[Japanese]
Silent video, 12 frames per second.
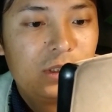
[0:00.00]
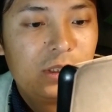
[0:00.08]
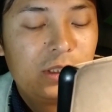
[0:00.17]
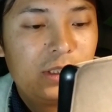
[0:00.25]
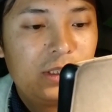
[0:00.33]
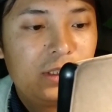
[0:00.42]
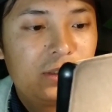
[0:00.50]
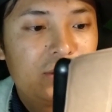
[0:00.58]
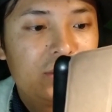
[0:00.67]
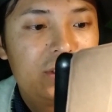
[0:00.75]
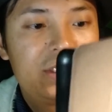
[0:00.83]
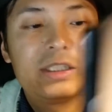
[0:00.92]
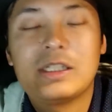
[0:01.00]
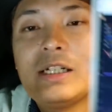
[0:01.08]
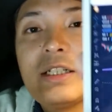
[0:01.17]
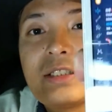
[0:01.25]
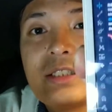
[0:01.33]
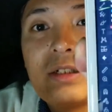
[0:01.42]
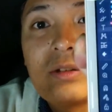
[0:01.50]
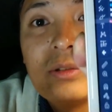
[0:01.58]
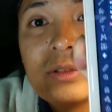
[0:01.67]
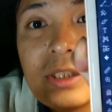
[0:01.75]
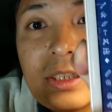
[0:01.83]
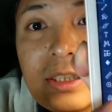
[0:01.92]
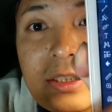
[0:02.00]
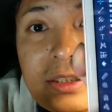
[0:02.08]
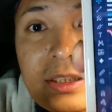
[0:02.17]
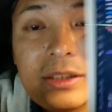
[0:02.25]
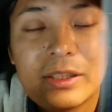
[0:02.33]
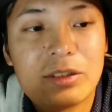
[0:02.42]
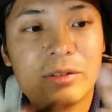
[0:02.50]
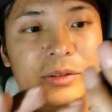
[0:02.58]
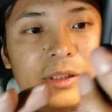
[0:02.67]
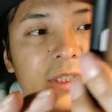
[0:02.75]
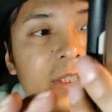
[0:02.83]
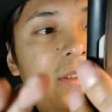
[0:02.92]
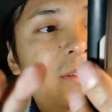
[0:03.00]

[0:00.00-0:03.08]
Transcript: えー、っと、1時間足ではこんな感じなんですよね。